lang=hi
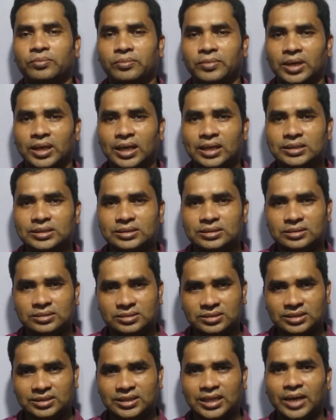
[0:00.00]
मेरा
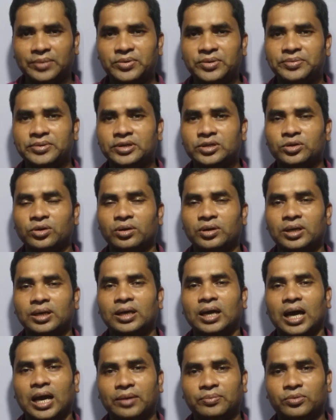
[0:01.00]
जितना भी वीडियो है
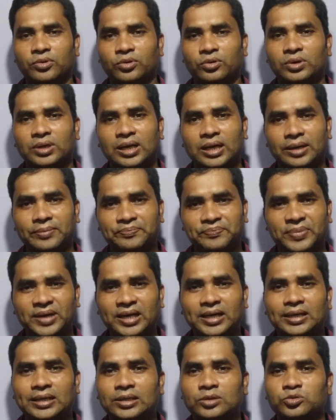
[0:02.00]
आप लोगों
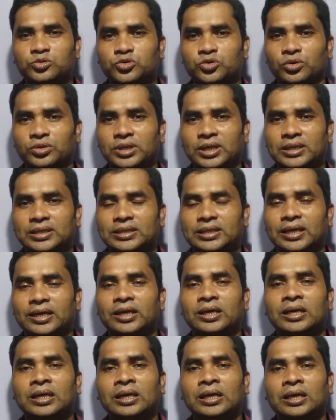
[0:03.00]
कम्प्लीटली उसको
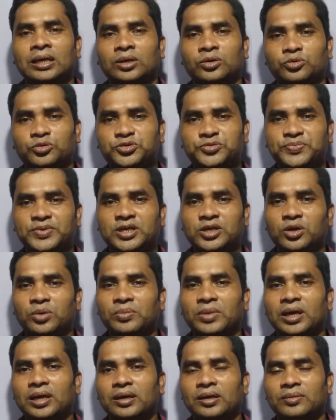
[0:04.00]
देखिए उस वीडियो
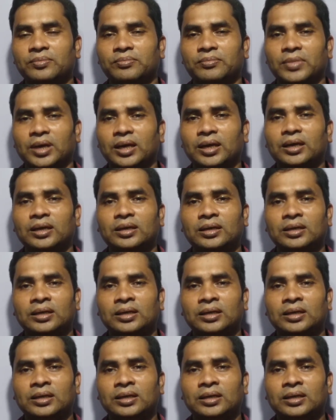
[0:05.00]
में मैं